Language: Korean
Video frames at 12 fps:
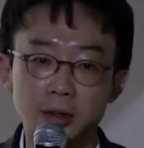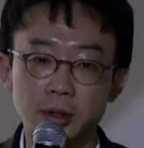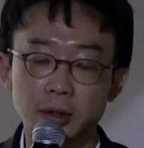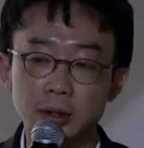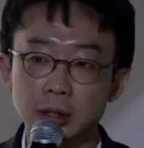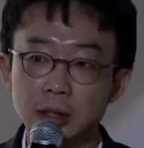
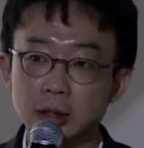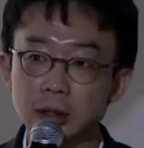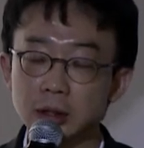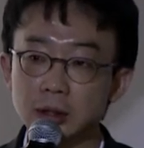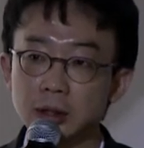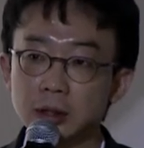그래서
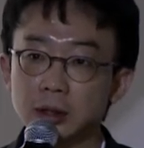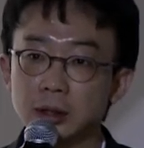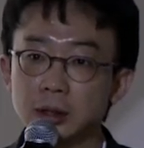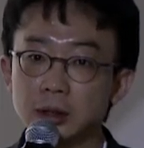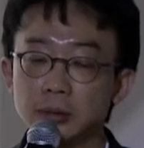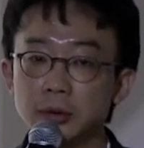그
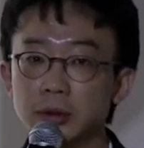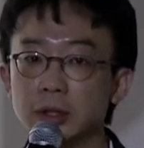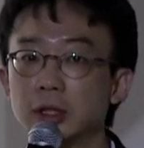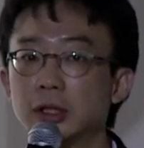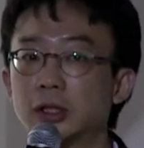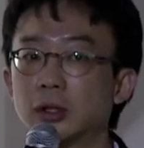
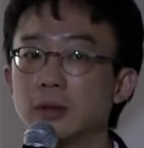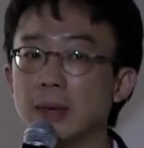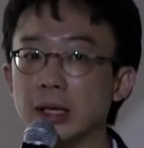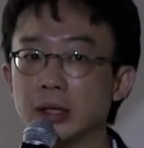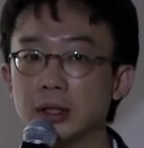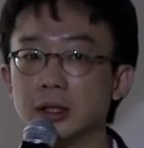그분들이 실제로
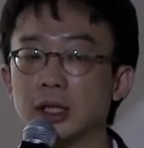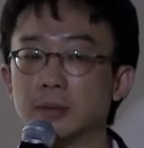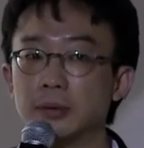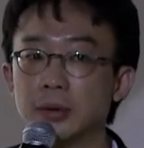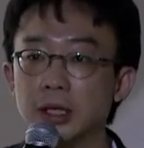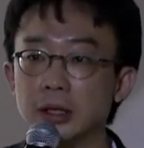만드는
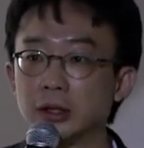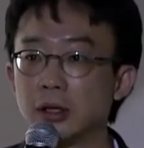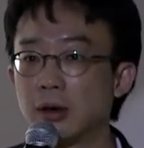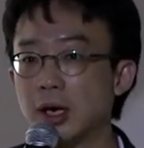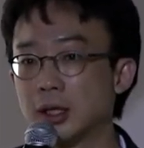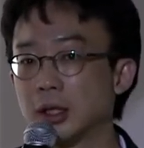제품에 대한
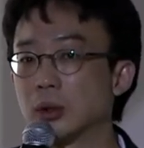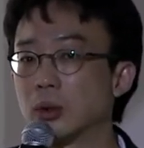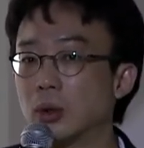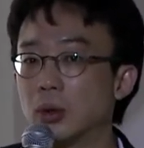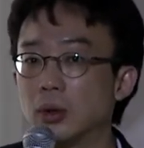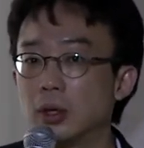철학이
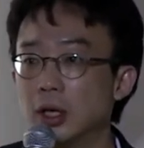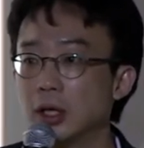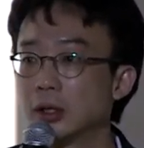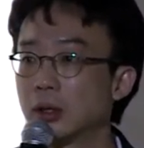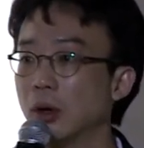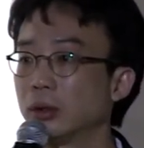있고
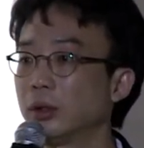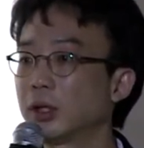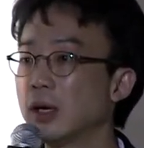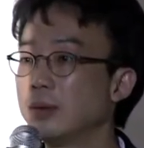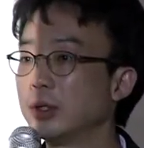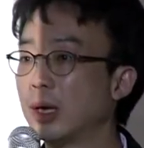그걸
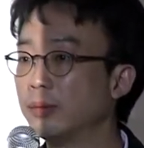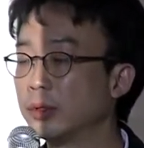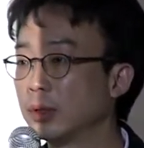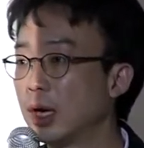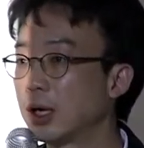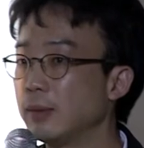어떻게 하면
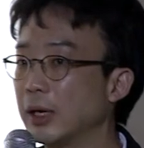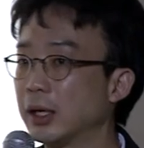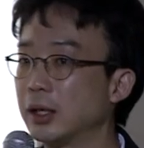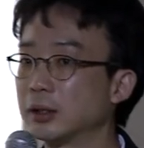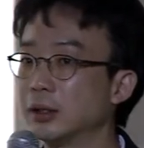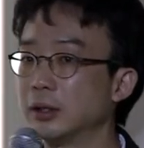남, 아까
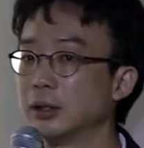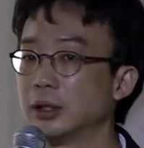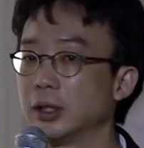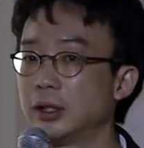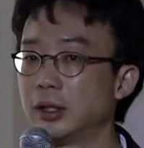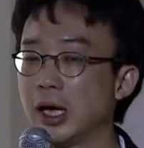말한
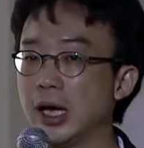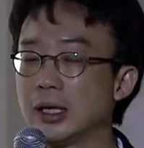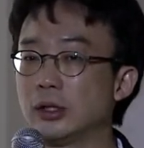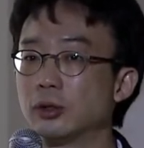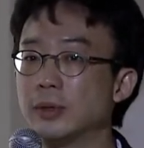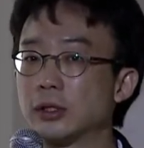그 이
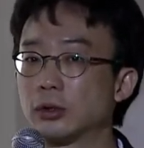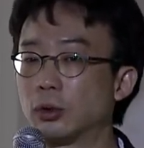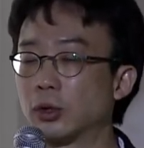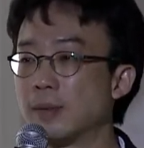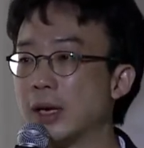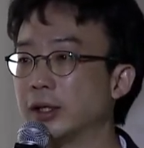핵을 좀 해서
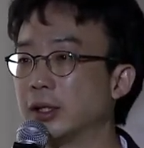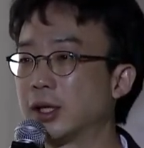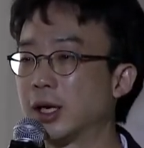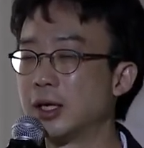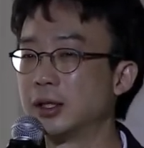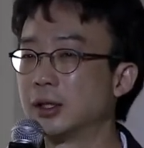좋게
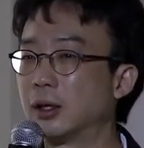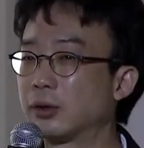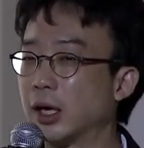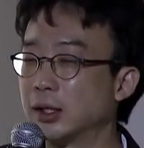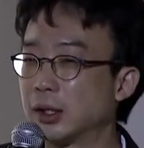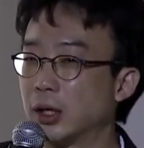만들까라는
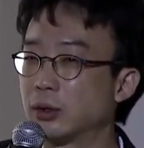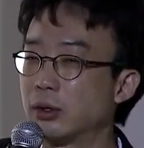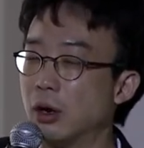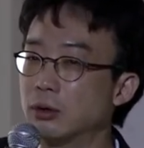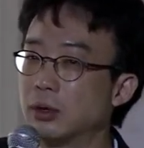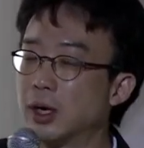걸
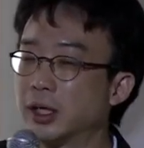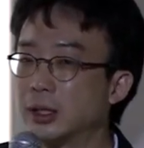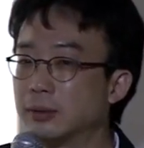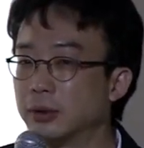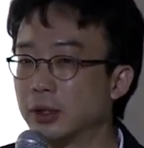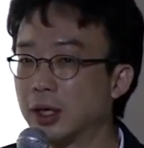계속
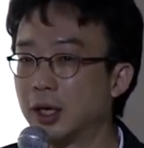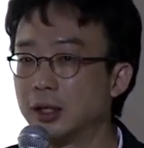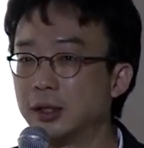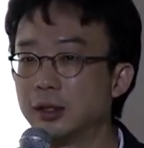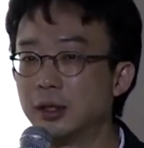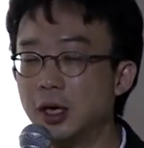연구하다
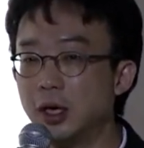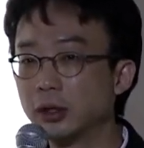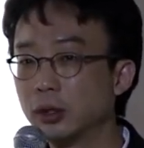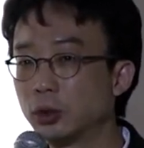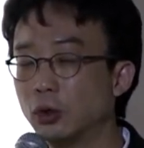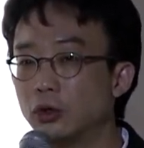보니까는
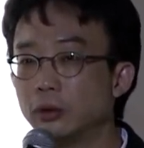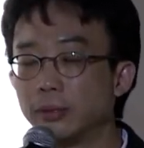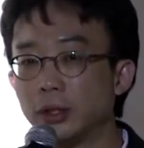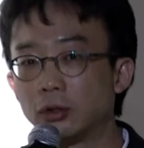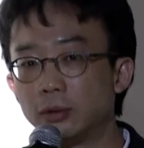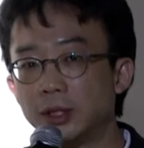더
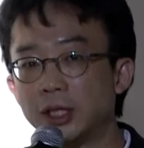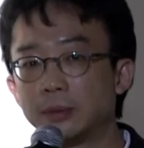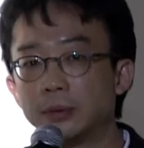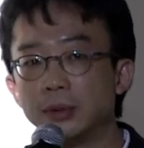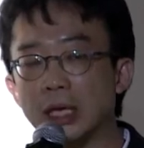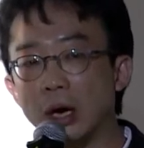좋은 B2B
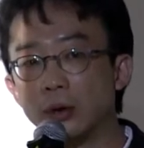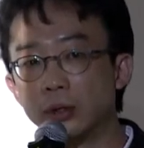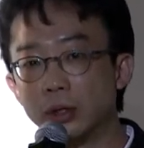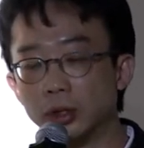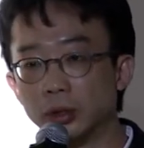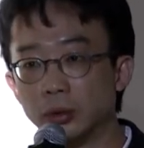제품이
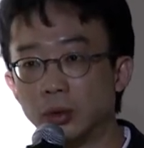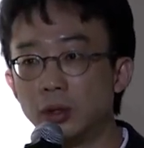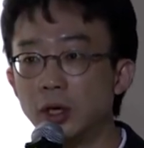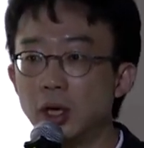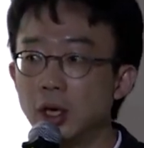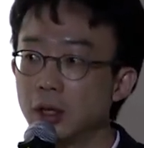나오는
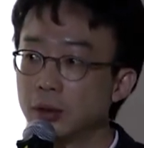것이고